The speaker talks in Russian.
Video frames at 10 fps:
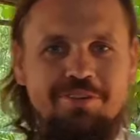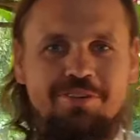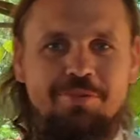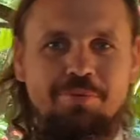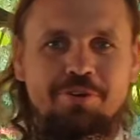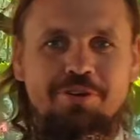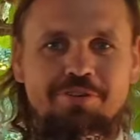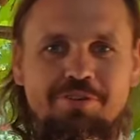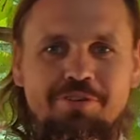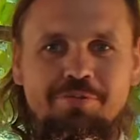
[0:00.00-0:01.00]
Это
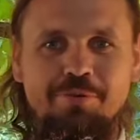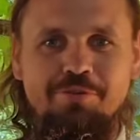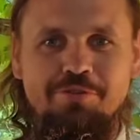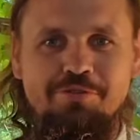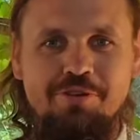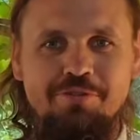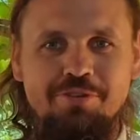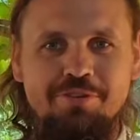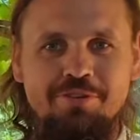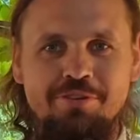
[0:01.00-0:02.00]
проект в
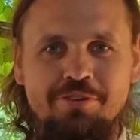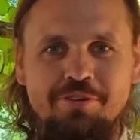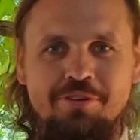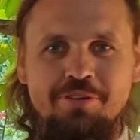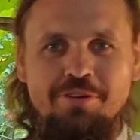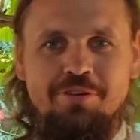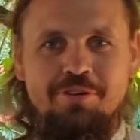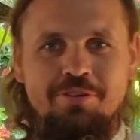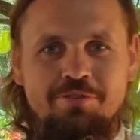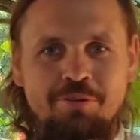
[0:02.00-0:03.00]
православии.
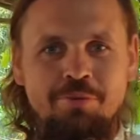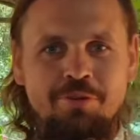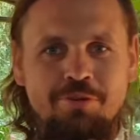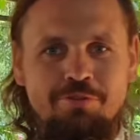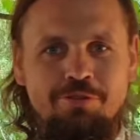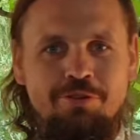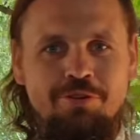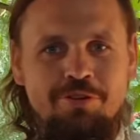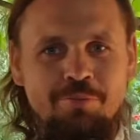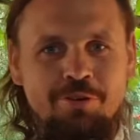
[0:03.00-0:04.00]
С вами
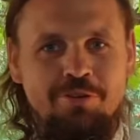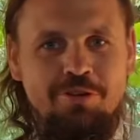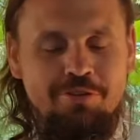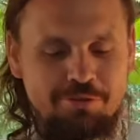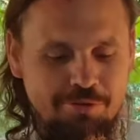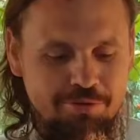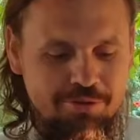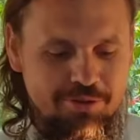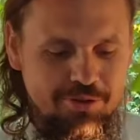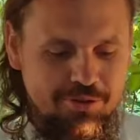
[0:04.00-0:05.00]
священник Роман Колеснев.
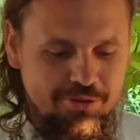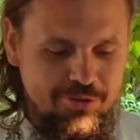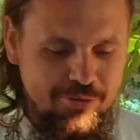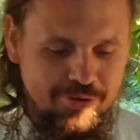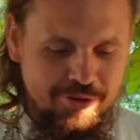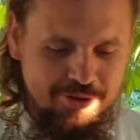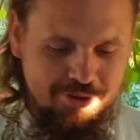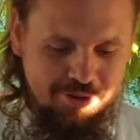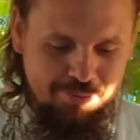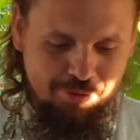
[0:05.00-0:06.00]
И сегодня
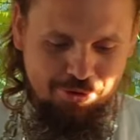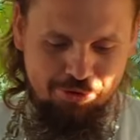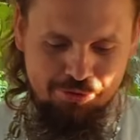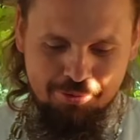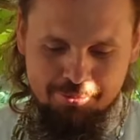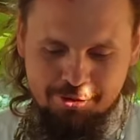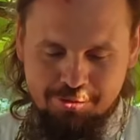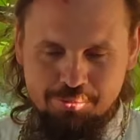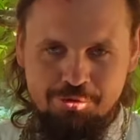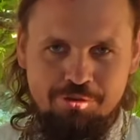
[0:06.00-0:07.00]
я покажу вам,
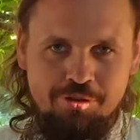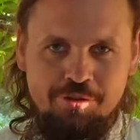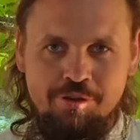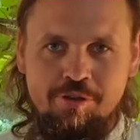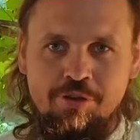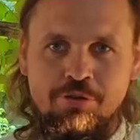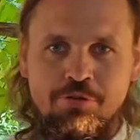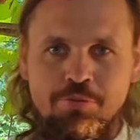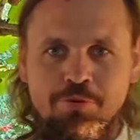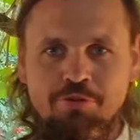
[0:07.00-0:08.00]
как можно
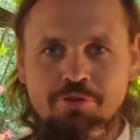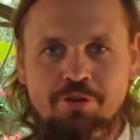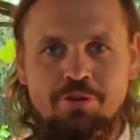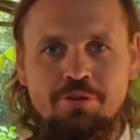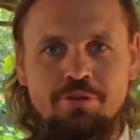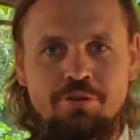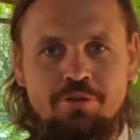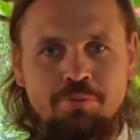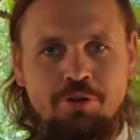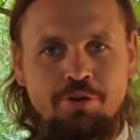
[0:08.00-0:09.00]
легко и быстро
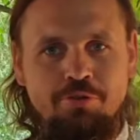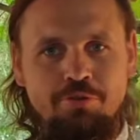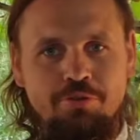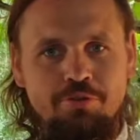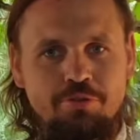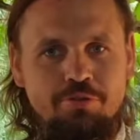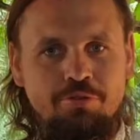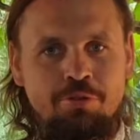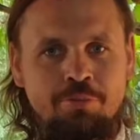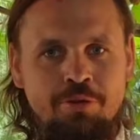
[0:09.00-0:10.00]
приготовить
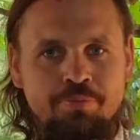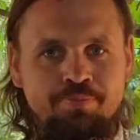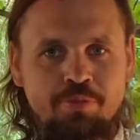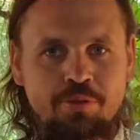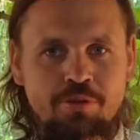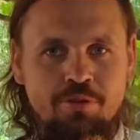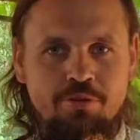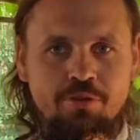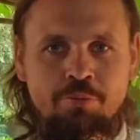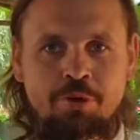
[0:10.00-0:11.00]
дома
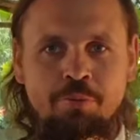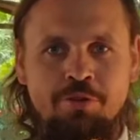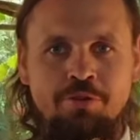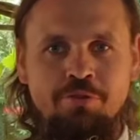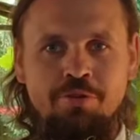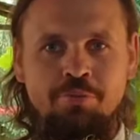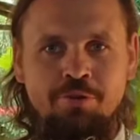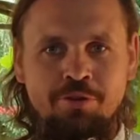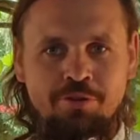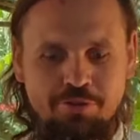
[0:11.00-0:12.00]
самый обыкновенный
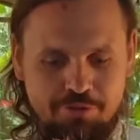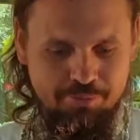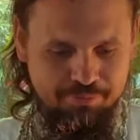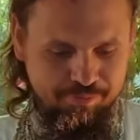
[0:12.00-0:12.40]
майонез.